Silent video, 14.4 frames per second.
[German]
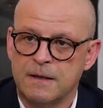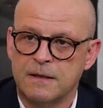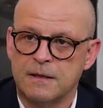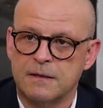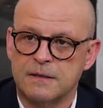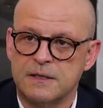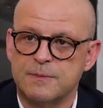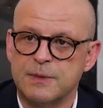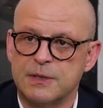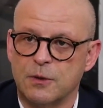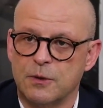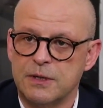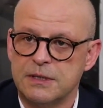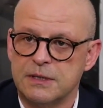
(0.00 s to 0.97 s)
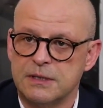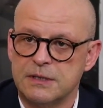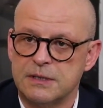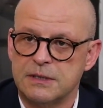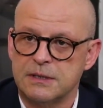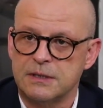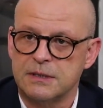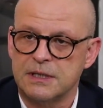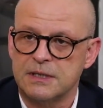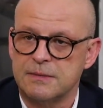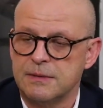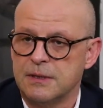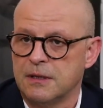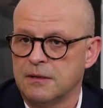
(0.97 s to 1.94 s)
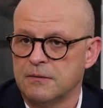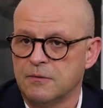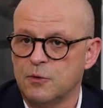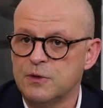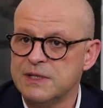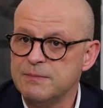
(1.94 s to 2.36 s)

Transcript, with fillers: Das bedeutet, dass wir rund